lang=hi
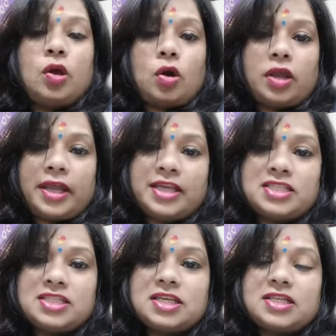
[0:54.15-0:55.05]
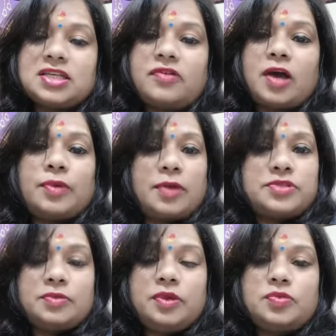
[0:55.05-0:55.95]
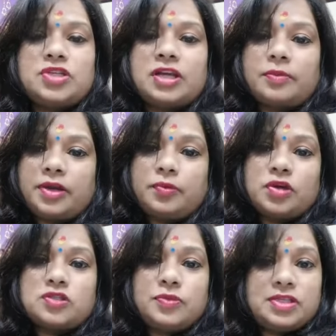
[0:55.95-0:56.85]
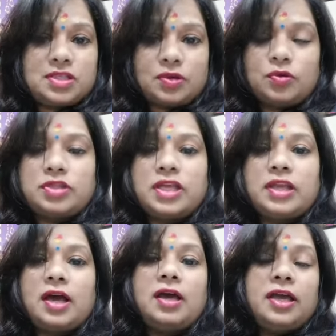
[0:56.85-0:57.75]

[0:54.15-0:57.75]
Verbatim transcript: और एक चीज़ का जवाब आप सभी मुझे कमेंट बॉक्स में ज़रूर देना